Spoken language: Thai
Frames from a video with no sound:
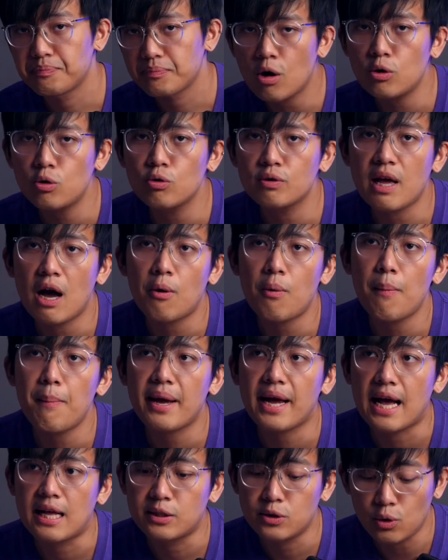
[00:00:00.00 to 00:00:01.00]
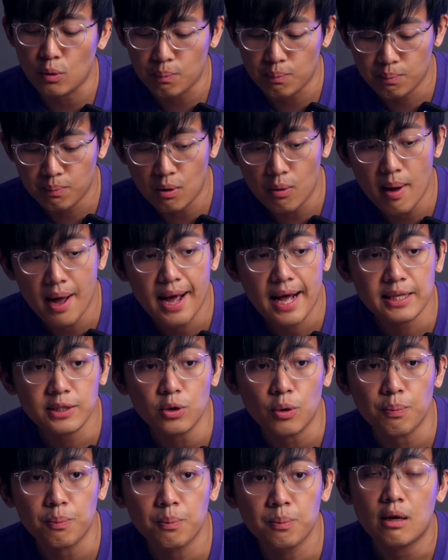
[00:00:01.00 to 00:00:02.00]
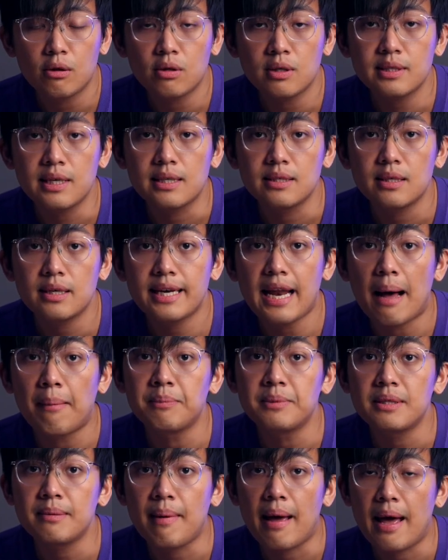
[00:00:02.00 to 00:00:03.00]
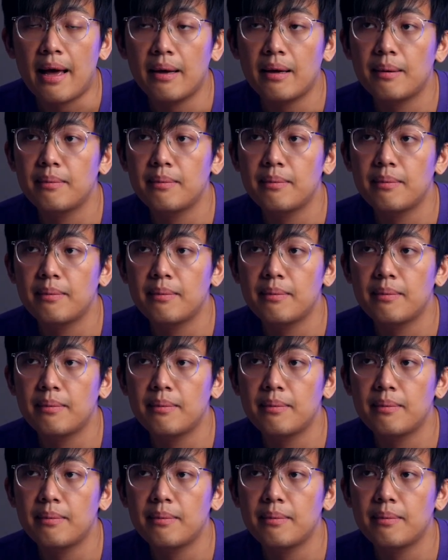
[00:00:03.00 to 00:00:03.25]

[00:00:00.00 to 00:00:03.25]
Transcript: ก็ถูกทักว่าเป็นงานศพเพราะว่างานศพเราต้องใส่เสื้อดำใช่ไหม